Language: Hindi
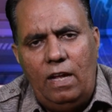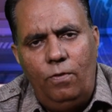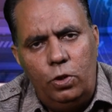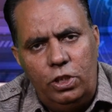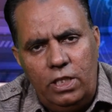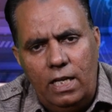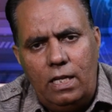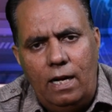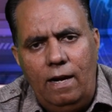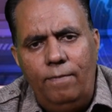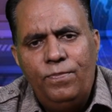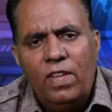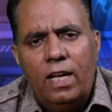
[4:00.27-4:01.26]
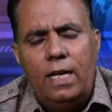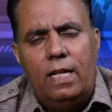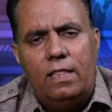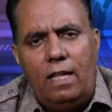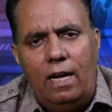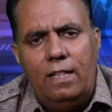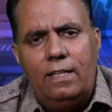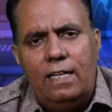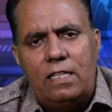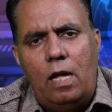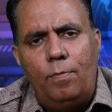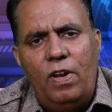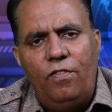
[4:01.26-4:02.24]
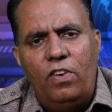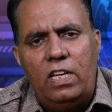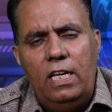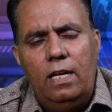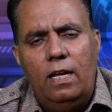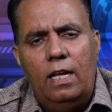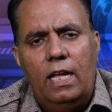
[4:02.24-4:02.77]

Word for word: था वो ये था कि अदालत के सामने वकी